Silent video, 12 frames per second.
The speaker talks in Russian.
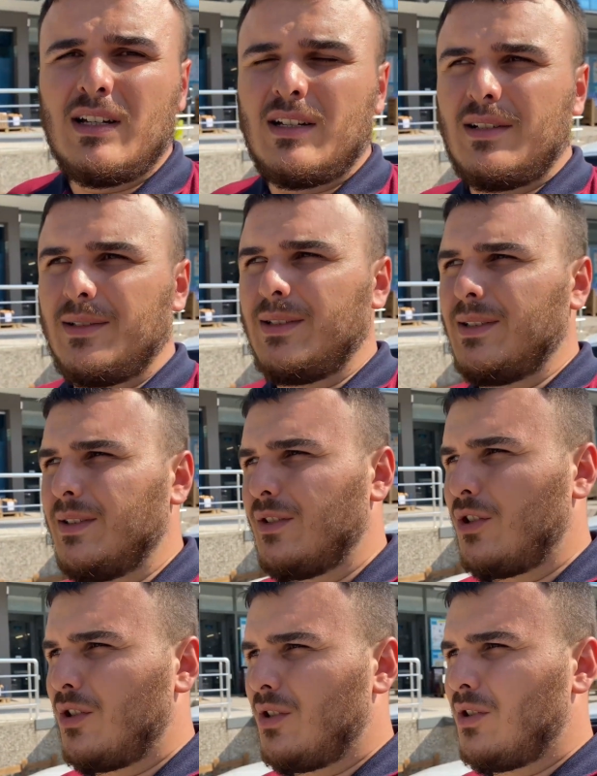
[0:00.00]
Э,
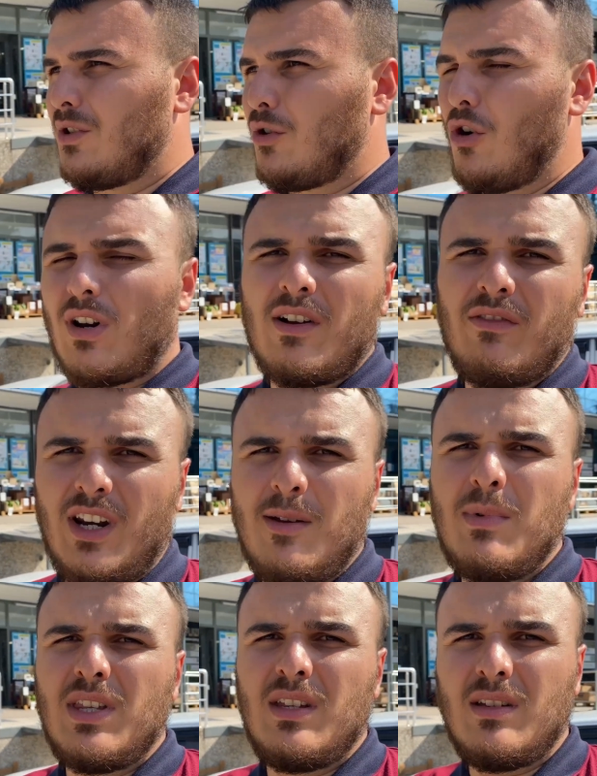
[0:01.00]
скором
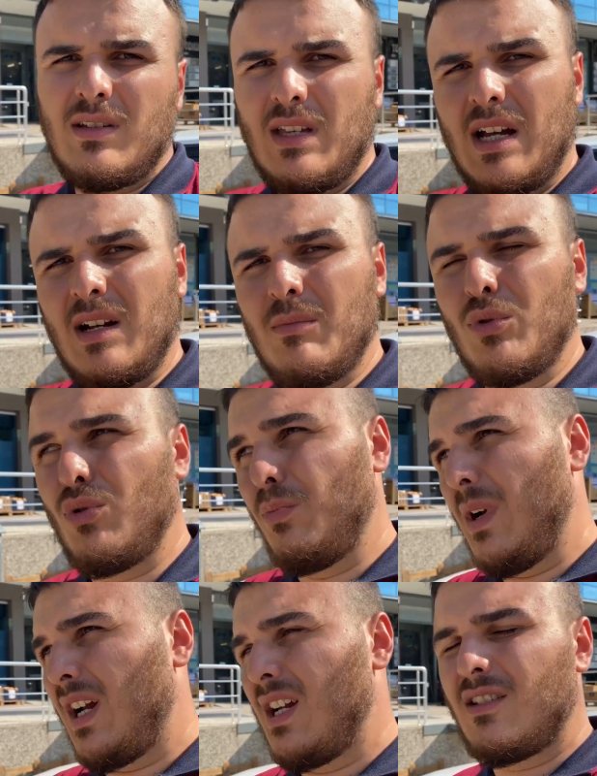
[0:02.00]
времени я буду
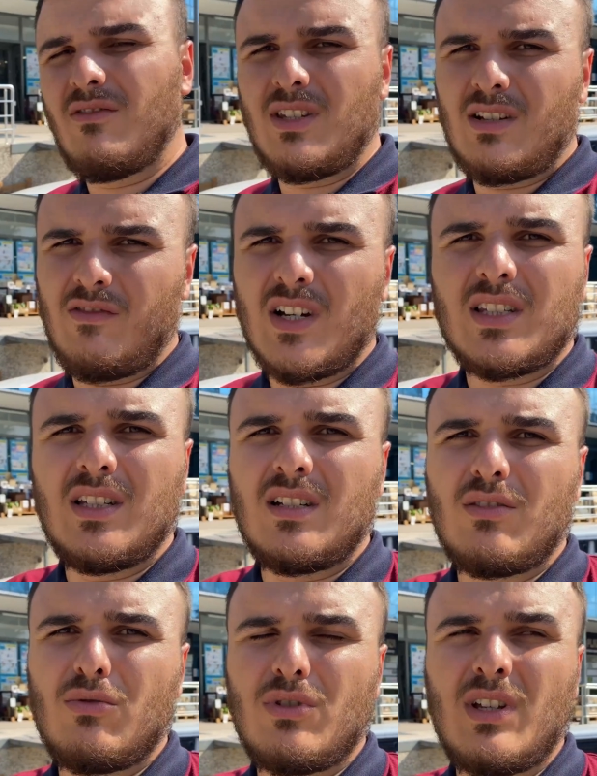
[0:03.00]
показывать квартиры,
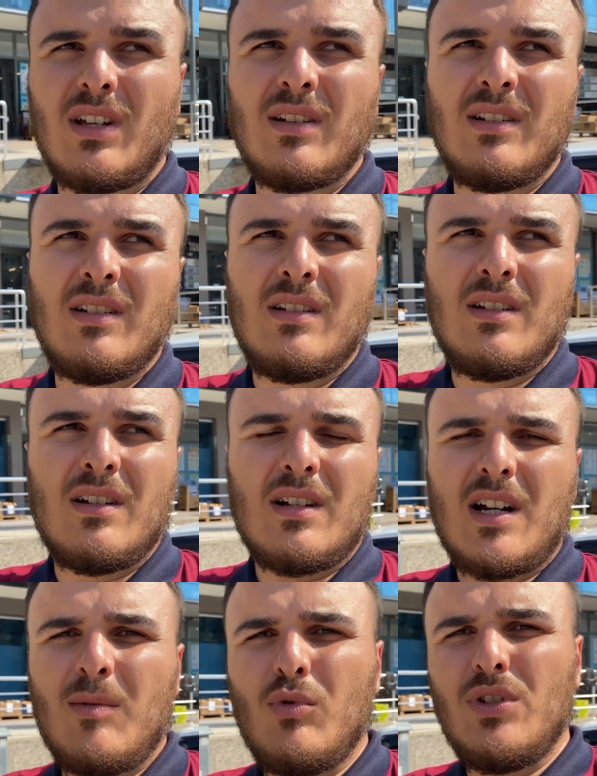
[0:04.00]
друзья.
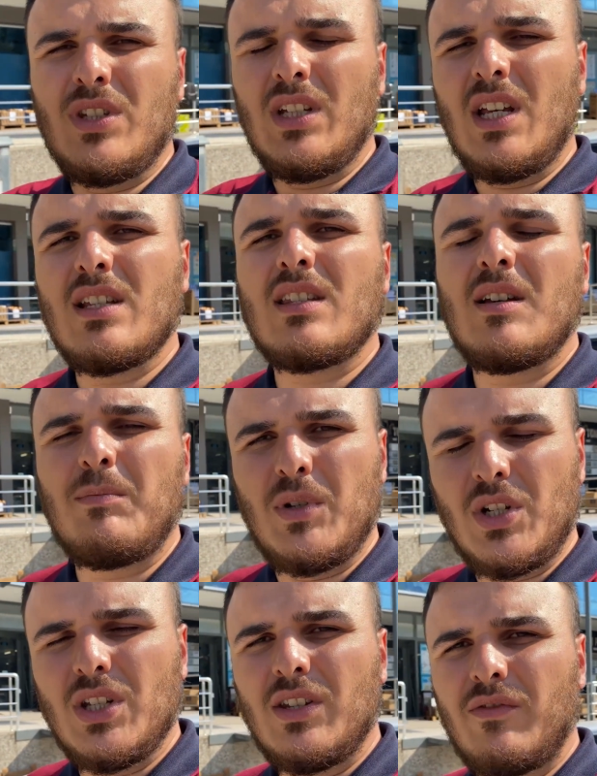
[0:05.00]
Кому интересно,
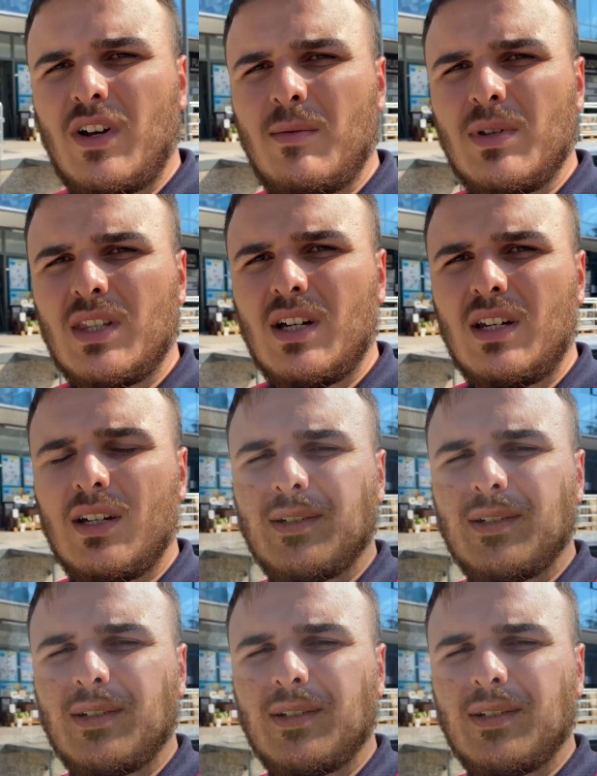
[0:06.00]
пишите в комментариях.